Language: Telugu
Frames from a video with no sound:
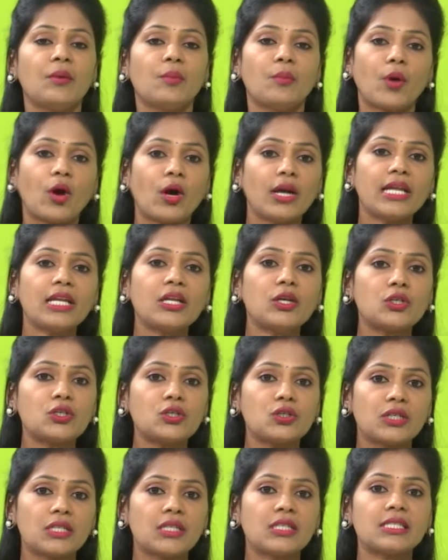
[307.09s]
బాడీలో
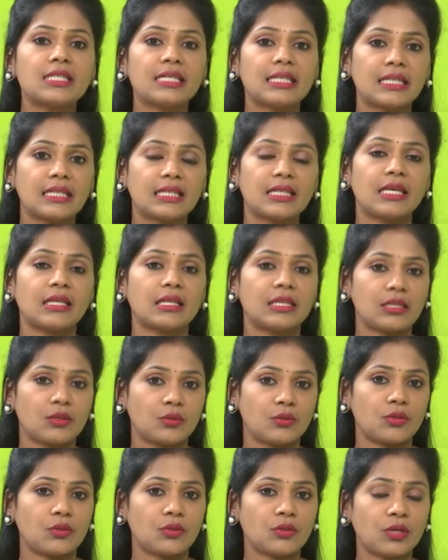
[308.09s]
షుగర్స్ అనేది ఏదైతే
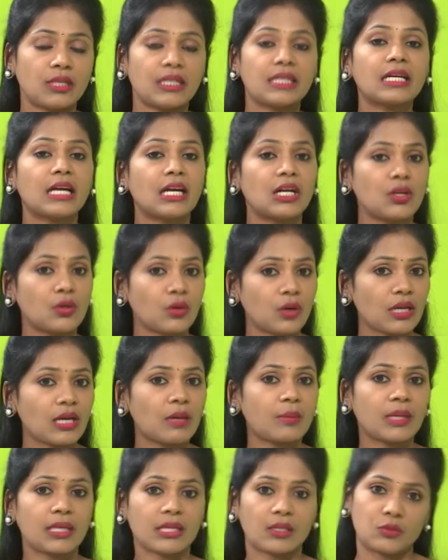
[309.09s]
ఉంటుందో అది కంట్రోల్గా
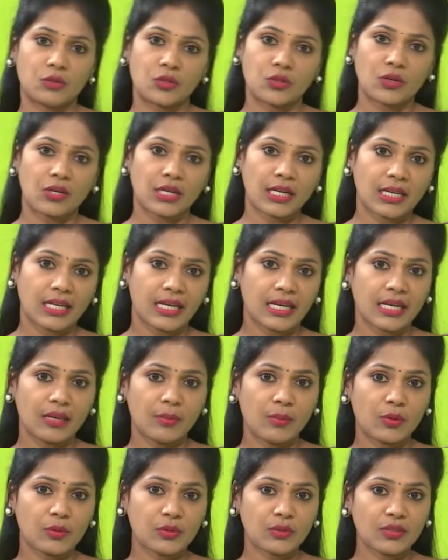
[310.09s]
మనకి ఉంచుకోవడానికి
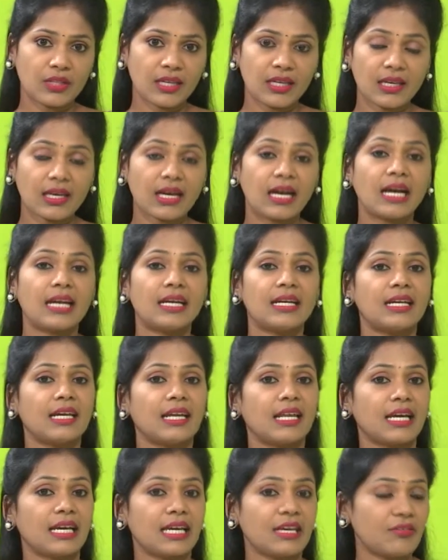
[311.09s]
హెల్ప్ అవుతుంది అండ్
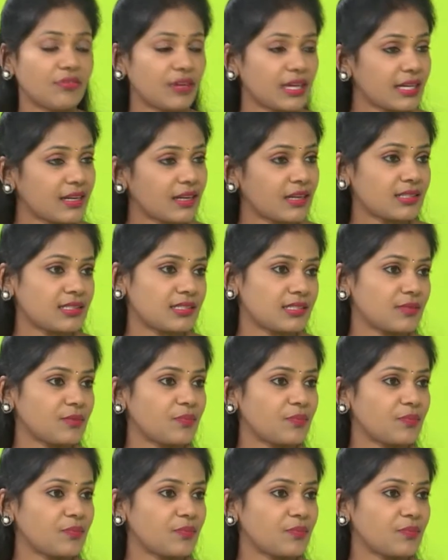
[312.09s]
అలాగే వెయిట్ లాస్